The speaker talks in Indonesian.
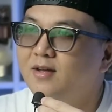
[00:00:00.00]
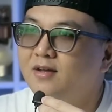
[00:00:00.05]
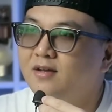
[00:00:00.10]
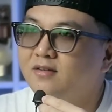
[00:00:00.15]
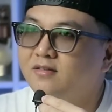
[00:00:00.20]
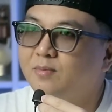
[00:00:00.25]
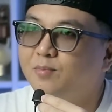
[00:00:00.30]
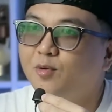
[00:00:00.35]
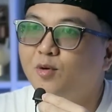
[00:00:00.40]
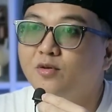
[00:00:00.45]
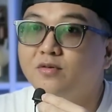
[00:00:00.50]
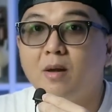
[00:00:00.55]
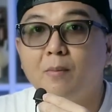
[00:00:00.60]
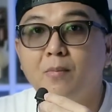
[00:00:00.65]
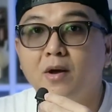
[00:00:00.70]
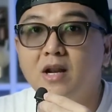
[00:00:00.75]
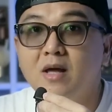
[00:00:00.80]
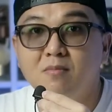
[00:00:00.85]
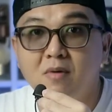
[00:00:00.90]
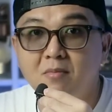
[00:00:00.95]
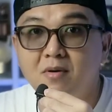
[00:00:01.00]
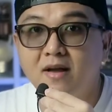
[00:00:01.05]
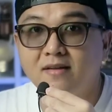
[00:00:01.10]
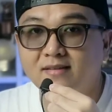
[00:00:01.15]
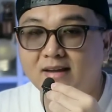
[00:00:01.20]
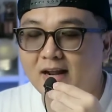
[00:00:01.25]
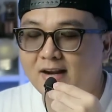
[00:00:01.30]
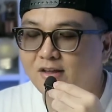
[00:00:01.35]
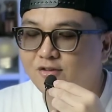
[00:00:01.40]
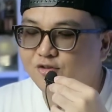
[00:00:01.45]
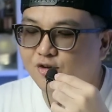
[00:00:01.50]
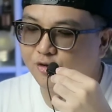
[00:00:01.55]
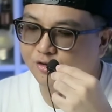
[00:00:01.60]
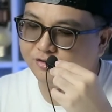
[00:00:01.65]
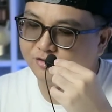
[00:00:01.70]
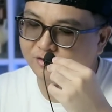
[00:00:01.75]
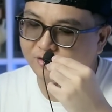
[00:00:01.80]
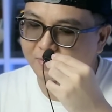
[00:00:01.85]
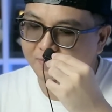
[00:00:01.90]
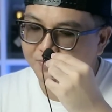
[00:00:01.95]
10 sampai 15 kali
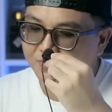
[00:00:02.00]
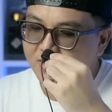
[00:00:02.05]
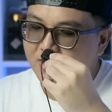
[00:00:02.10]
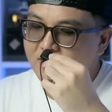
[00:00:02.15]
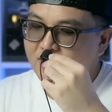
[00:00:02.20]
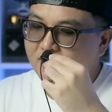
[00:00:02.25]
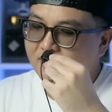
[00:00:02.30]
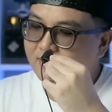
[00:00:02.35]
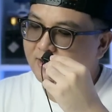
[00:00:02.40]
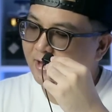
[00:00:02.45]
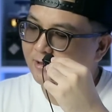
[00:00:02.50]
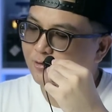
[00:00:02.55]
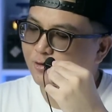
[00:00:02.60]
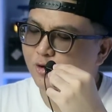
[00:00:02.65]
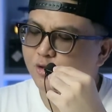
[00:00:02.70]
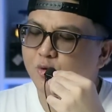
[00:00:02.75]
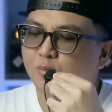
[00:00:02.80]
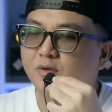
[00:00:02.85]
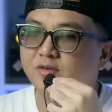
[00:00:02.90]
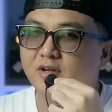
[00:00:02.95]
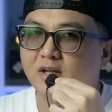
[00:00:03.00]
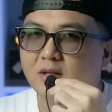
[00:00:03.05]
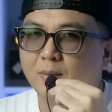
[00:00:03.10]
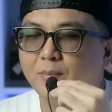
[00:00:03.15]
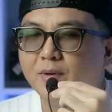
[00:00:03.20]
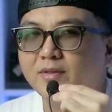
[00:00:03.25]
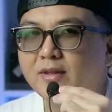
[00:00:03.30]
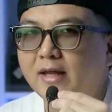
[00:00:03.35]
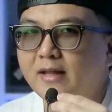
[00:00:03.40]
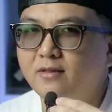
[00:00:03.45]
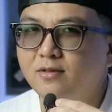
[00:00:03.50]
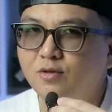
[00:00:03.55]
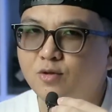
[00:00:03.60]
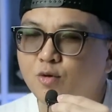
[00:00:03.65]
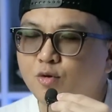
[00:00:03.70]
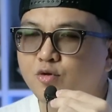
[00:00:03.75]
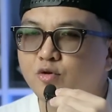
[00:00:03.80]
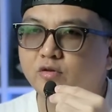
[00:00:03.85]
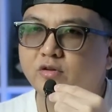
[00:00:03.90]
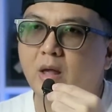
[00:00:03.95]
cruts dan gue tuh bisa dapetin
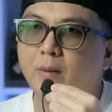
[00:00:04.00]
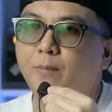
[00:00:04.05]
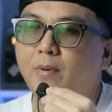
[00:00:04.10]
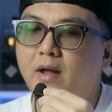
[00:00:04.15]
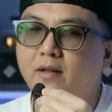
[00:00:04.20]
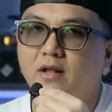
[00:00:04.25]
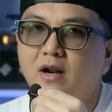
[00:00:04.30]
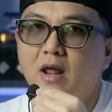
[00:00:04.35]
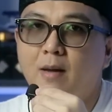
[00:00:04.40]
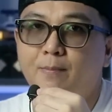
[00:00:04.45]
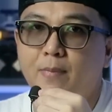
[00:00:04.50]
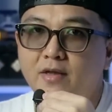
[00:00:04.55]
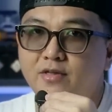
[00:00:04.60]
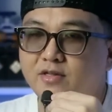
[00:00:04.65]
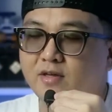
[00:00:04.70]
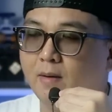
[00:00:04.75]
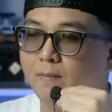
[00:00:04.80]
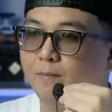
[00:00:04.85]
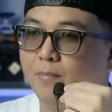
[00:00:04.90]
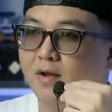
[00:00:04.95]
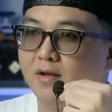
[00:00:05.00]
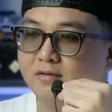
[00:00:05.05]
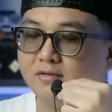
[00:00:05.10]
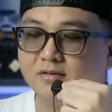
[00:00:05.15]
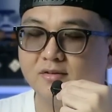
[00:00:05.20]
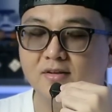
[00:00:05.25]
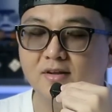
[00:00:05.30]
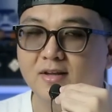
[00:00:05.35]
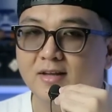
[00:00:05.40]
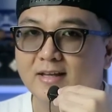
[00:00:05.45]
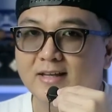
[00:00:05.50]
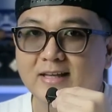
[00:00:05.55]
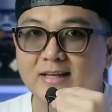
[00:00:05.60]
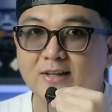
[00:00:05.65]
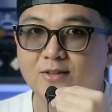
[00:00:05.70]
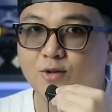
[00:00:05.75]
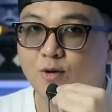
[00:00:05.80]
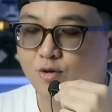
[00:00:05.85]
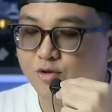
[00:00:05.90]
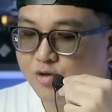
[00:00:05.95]
7 sampai ada 8 jam plus
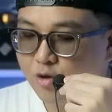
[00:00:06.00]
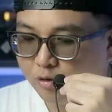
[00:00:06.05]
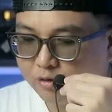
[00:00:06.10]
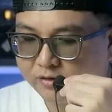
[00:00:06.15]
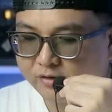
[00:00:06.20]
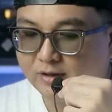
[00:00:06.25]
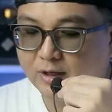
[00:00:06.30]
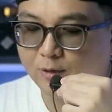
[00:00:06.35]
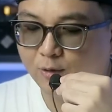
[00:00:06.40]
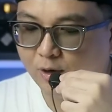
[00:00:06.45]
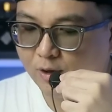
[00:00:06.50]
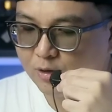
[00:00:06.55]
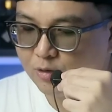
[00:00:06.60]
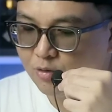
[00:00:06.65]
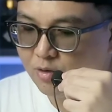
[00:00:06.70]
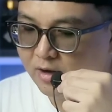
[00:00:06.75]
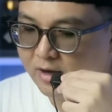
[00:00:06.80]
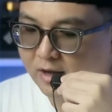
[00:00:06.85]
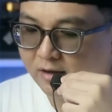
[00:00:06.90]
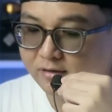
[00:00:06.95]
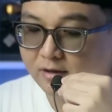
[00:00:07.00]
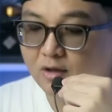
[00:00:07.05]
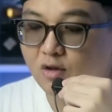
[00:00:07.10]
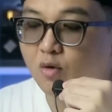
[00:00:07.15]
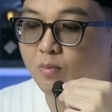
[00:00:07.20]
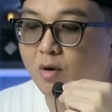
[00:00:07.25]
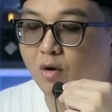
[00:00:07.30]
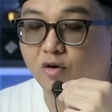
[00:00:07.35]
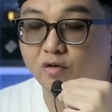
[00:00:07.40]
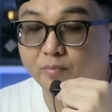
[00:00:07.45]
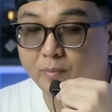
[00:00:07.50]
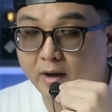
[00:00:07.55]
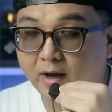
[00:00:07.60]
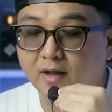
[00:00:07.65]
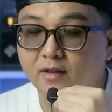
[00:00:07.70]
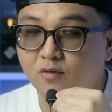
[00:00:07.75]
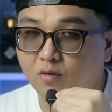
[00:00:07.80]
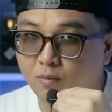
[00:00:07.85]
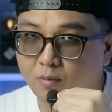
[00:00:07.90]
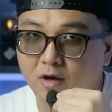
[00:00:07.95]
no jokes di kulit gue guys ini tuh bagus
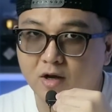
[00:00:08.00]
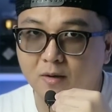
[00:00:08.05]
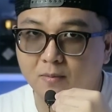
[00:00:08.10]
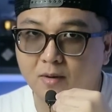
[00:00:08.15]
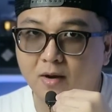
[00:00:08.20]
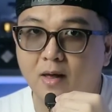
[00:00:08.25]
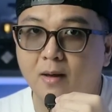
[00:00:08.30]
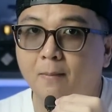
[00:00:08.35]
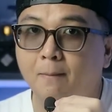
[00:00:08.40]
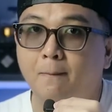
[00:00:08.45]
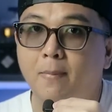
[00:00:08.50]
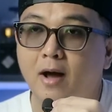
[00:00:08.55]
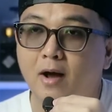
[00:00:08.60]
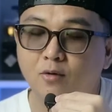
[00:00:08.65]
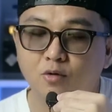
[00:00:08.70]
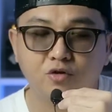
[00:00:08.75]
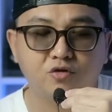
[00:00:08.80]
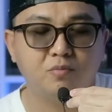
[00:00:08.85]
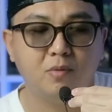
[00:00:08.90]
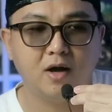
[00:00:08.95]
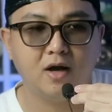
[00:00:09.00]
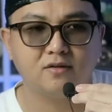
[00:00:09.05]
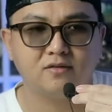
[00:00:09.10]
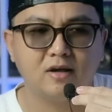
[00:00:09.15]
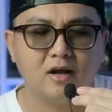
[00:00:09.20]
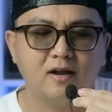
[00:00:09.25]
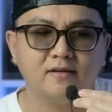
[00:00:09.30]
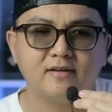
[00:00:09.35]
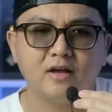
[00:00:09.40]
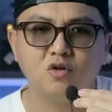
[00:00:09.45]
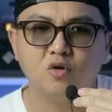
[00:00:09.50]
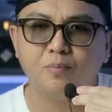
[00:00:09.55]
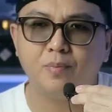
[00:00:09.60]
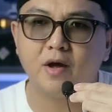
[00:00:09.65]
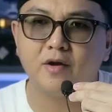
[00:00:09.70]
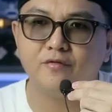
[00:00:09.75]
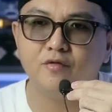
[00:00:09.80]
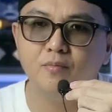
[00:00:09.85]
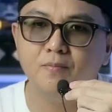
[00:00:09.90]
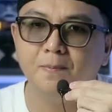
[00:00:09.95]
banget gue bakal bilang bagus banget salah satu
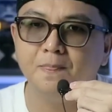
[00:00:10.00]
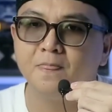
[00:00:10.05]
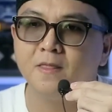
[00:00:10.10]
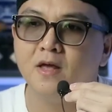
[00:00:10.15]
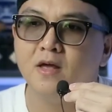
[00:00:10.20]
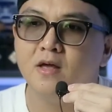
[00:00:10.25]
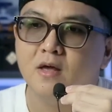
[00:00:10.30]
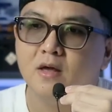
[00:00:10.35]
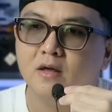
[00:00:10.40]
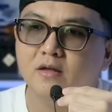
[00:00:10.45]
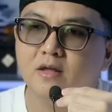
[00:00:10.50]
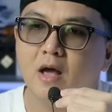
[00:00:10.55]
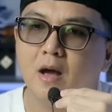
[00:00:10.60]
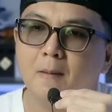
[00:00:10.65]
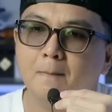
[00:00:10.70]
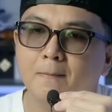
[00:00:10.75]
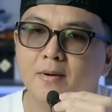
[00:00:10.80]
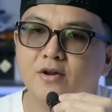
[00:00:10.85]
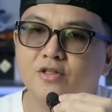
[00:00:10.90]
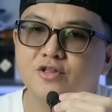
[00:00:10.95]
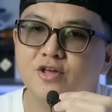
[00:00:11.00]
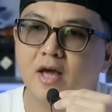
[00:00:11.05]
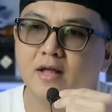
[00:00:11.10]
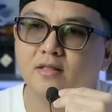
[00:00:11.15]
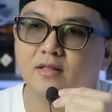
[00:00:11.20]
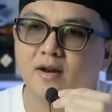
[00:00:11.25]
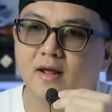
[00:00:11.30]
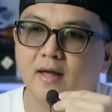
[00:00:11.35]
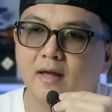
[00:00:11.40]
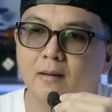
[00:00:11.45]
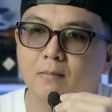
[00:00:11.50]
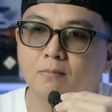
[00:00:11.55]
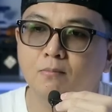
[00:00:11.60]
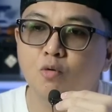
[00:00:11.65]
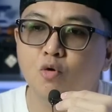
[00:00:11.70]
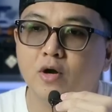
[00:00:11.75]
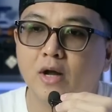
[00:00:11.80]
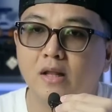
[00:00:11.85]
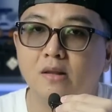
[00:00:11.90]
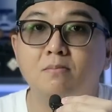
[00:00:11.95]
parfum yang bergenre
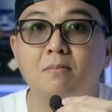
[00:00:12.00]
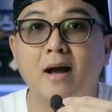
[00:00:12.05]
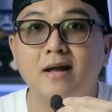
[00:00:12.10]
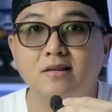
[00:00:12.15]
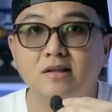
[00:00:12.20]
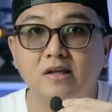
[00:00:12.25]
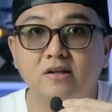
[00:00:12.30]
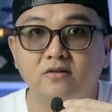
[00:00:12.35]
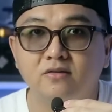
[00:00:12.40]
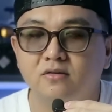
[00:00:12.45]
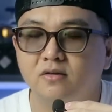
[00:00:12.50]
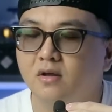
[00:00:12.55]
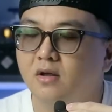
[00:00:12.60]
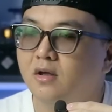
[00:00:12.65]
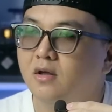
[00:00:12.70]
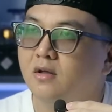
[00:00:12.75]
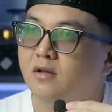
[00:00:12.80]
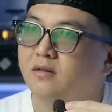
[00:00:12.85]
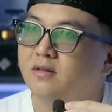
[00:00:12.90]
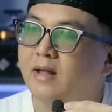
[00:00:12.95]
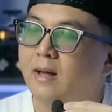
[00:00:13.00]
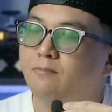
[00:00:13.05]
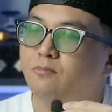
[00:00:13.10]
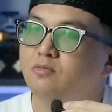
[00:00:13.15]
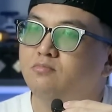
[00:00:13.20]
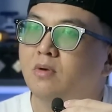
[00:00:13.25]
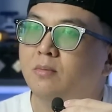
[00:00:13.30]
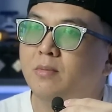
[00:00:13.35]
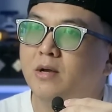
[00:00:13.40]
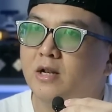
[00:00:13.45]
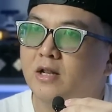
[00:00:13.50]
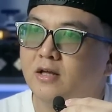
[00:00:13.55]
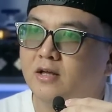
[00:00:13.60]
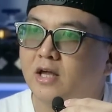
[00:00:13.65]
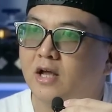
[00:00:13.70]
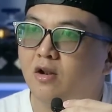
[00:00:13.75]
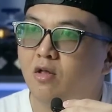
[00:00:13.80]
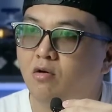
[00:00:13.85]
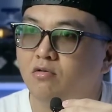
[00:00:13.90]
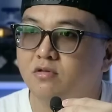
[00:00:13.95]
bukan manis namun
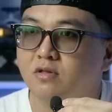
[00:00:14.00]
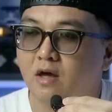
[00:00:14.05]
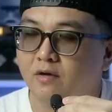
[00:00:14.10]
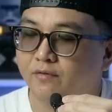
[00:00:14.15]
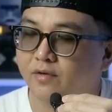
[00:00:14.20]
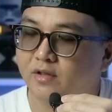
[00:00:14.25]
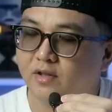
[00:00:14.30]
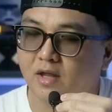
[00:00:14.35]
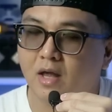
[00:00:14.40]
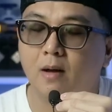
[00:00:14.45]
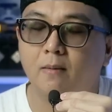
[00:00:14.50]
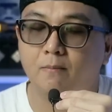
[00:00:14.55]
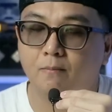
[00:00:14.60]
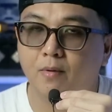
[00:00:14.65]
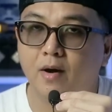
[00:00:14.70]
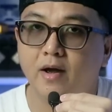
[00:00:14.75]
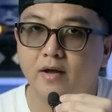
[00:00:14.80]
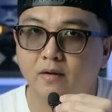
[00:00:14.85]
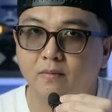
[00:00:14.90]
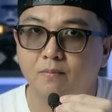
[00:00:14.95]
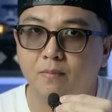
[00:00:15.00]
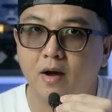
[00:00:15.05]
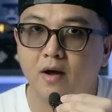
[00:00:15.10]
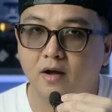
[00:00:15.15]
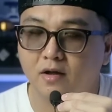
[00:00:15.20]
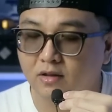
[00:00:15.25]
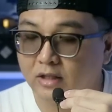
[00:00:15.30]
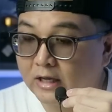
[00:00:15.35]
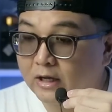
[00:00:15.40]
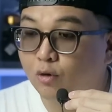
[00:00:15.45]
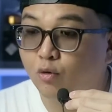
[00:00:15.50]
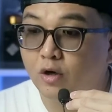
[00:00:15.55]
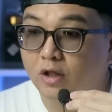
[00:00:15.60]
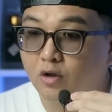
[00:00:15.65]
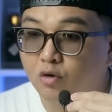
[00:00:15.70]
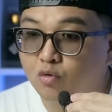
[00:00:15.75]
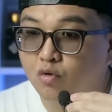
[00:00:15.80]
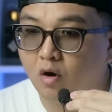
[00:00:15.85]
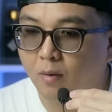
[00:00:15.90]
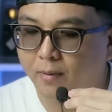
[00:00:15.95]
memiliki longevity yang baik banget di
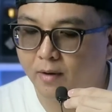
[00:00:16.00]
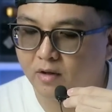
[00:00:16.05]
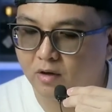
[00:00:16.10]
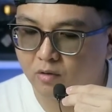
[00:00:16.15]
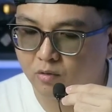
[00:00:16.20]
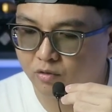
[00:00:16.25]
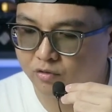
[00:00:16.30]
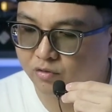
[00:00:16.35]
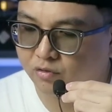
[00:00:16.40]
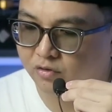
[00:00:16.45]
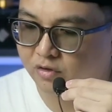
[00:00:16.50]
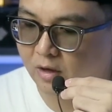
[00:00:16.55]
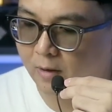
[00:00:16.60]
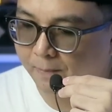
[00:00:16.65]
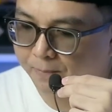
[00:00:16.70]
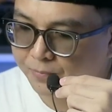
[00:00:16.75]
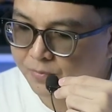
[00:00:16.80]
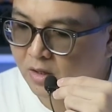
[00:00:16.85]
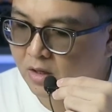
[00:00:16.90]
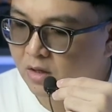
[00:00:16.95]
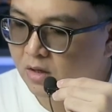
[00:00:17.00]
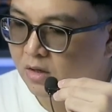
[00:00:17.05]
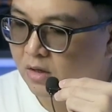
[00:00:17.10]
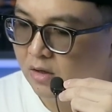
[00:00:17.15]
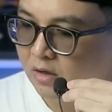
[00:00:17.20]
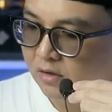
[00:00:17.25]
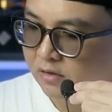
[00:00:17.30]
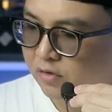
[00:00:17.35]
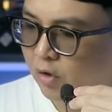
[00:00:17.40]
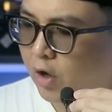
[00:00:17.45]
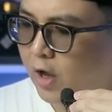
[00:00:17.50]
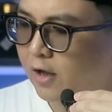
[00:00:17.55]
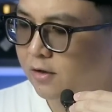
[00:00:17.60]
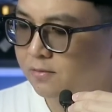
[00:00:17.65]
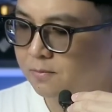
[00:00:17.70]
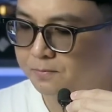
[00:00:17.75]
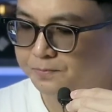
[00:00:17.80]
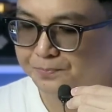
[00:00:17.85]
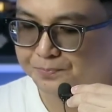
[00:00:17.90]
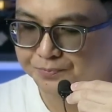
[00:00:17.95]
kulit gue pada khususnya so
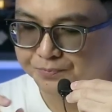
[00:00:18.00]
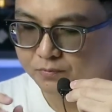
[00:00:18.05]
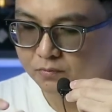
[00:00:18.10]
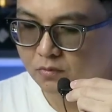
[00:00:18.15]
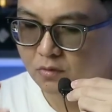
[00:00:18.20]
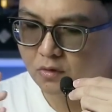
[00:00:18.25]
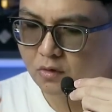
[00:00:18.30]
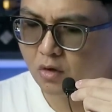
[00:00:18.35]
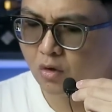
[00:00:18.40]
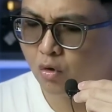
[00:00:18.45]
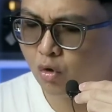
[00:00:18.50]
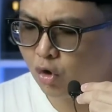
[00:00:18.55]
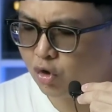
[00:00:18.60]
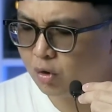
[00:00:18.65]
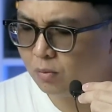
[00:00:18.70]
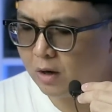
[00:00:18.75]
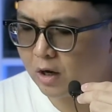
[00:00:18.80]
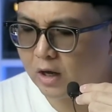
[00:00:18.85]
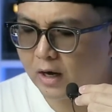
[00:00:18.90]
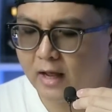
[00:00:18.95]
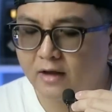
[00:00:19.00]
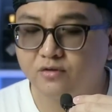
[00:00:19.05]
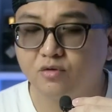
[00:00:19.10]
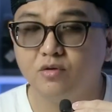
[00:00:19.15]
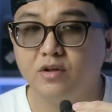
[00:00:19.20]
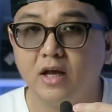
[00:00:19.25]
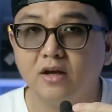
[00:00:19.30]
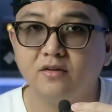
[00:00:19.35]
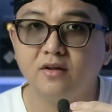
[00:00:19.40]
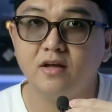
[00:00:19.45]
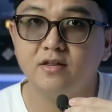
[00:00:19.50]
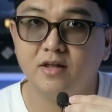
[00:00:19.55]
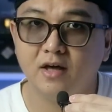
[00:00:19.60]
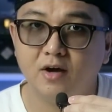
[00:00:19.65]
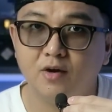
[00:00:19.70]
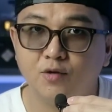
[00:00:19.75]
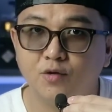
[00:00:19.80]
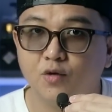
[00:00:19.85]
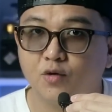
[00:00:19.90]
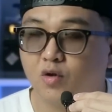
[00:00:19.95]
guys gue tuh bakal langsung naik
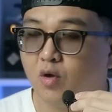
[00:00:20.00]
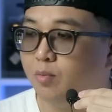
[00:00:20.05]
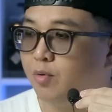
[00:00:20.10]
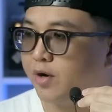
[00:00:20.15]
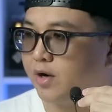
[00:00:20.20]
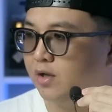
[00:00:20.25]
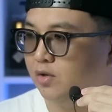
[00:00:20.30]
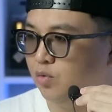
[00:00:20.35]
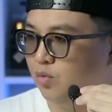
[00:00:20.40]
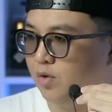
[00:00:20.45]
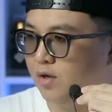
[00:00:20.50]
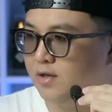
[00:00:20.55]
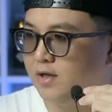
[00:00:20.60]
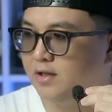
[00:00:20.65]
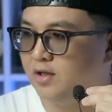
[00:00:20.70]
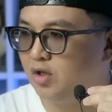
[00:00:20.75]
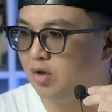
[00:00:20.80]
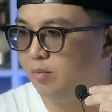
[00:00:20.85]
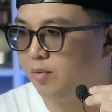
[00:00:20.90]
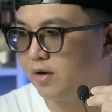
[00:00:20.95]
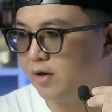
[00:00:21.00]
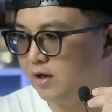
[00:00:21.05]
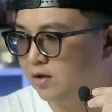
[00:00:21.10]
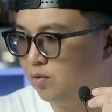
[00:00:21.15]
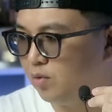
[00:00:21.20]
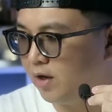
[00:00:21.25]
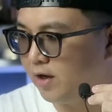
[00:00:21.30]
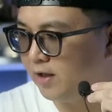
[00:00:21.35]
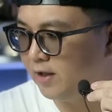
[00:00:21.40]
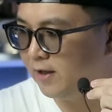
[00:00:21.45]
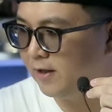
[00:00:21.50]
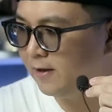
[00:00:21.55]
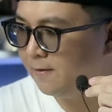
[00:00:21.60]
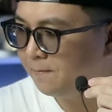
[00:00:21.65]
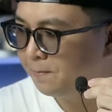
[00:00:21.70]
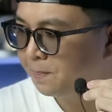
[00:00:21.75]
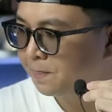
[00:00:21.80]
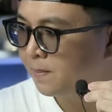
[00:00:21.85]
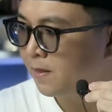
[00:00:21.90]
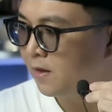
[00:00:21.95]
saja untuk nomor kedua dan di nomor kedua ini